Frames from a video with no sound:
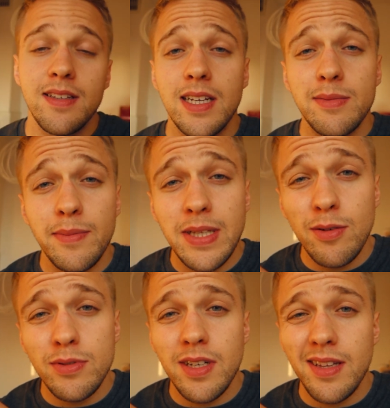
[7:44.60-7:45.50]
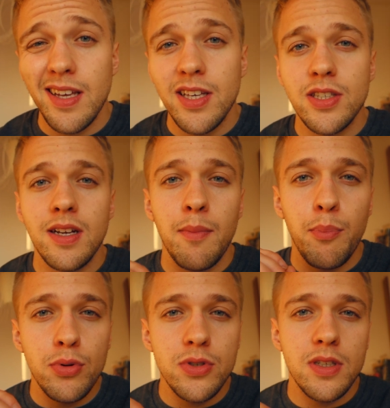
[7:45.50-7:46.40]
Teraz mamy taką strategię, że na
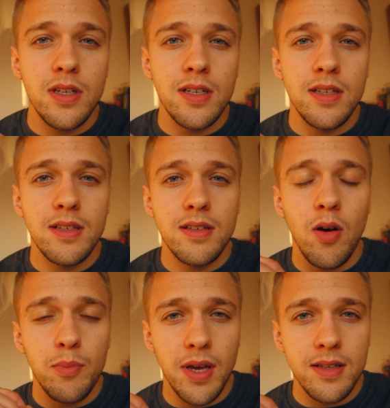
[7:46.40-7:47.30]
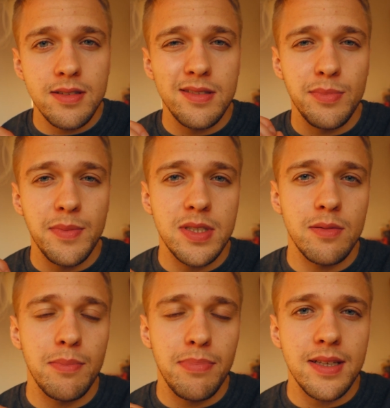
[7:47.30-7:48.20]
późny obiad zrobimy
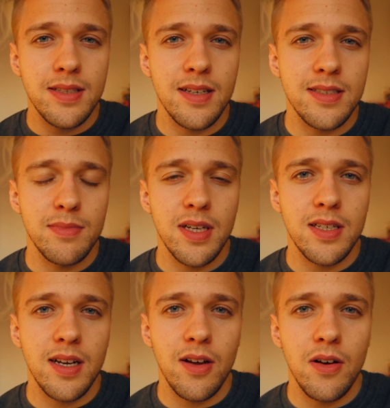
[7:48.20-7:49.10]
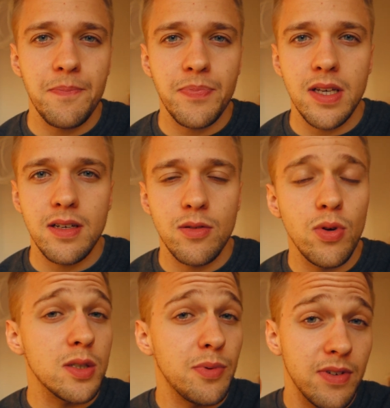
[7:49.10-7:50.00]
sobie placka ziemniaczanego, e,
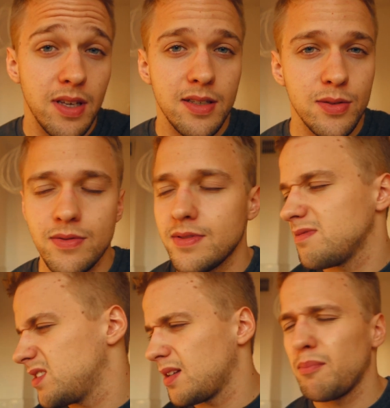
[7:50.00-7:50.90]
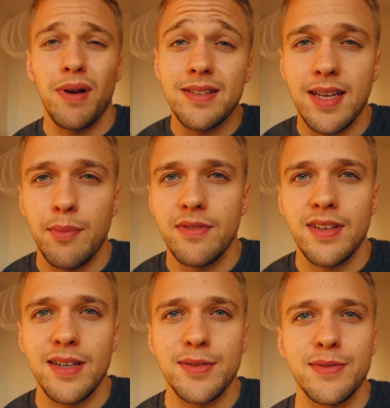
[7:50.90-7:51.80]
gulasz po węgiersku, czy tam placka po
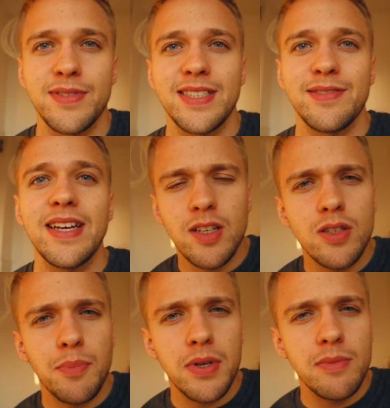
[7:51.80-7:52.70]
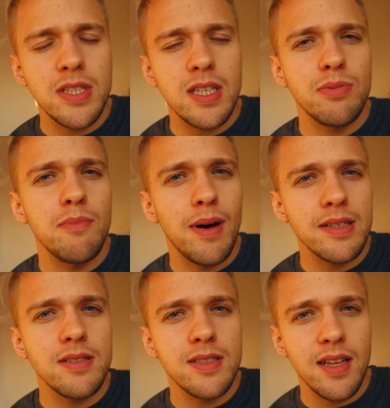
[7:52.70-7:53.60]
węgiersku właściwie. Dlatego, że po nim jesteśmy
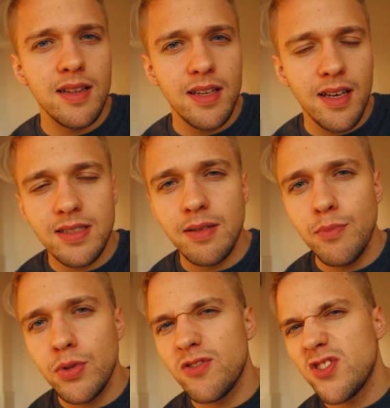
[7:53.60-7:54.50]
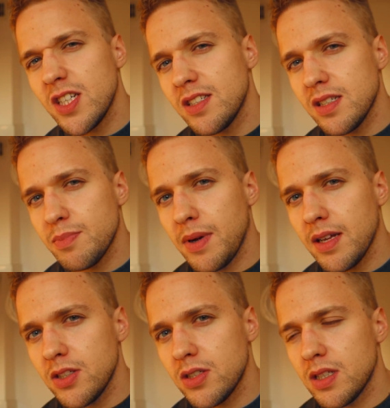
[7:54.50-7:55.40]
bardzo senni, a chcemy pójść wcześniej
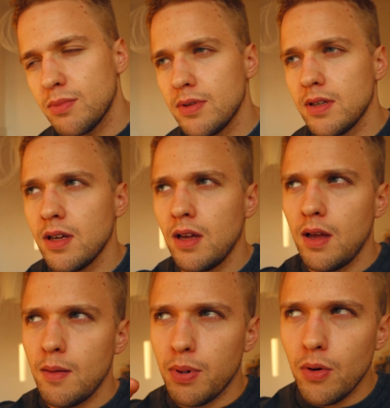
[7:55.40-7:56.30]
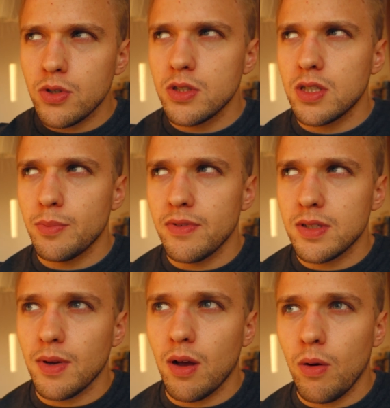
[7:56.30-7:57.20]
spać, żeby położyć się
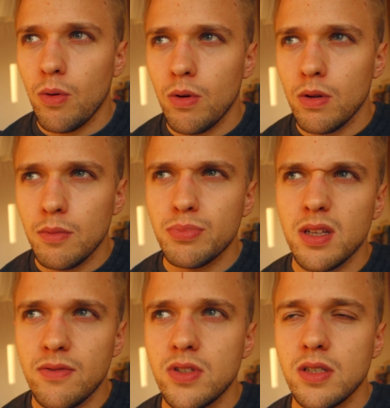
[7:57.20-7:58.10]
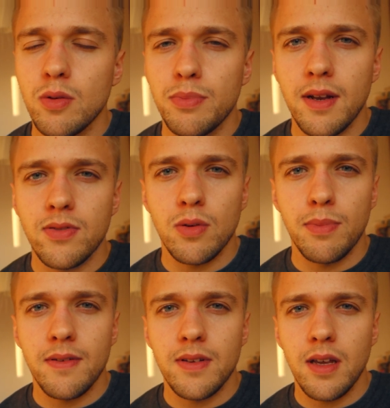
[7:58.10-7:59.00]
powiedzmy koło, no przed 21
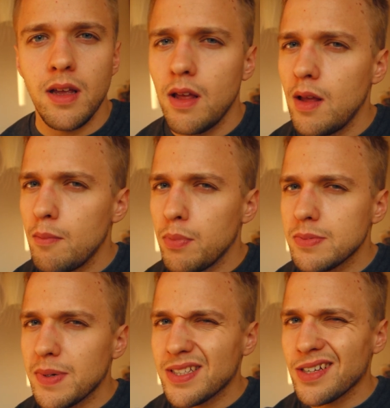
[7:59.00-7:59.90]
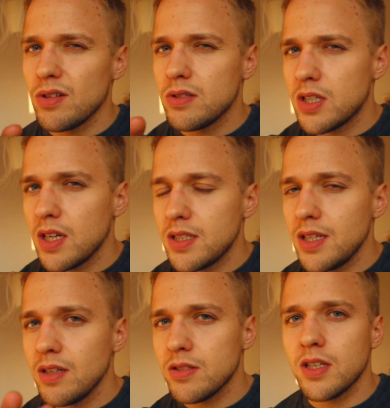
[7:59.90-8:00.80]
pewnie, pospać tak do
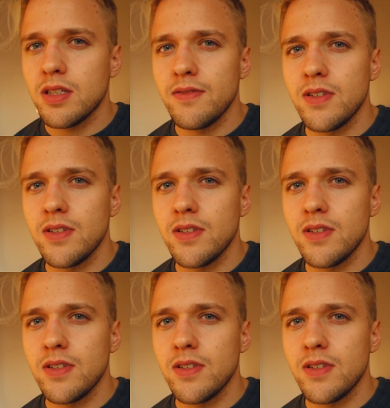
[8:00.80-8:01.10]
trzeciej i od trzeciej